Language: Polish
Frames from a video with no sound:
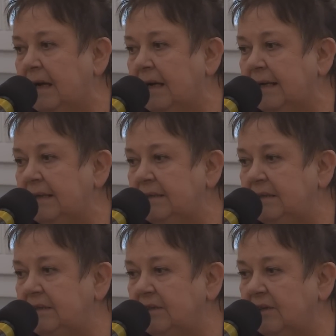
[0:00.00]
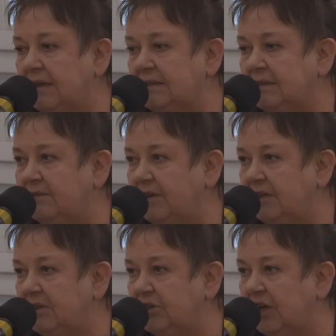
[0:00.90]
e, i coraz
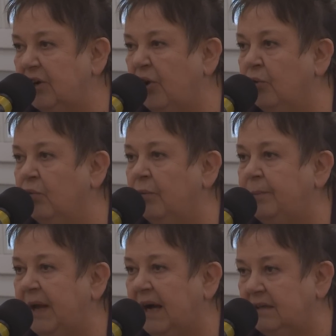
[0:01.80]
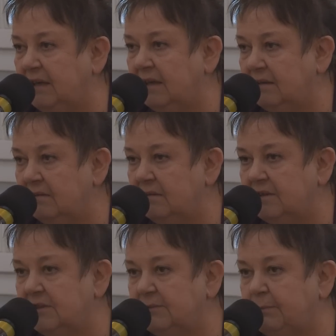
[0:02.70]
większe ogłupianie
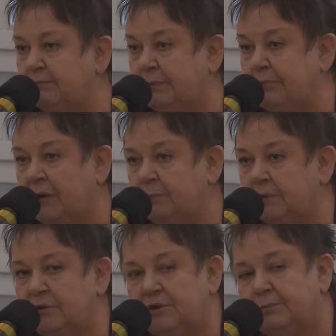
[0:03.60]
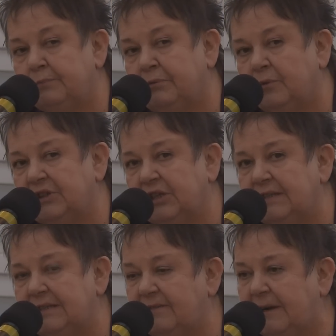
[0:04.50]

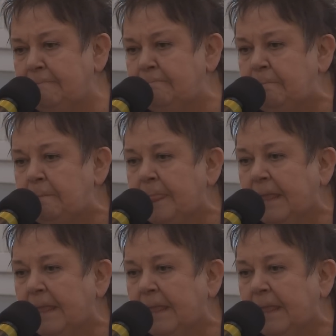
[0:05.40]
społeczeństwa.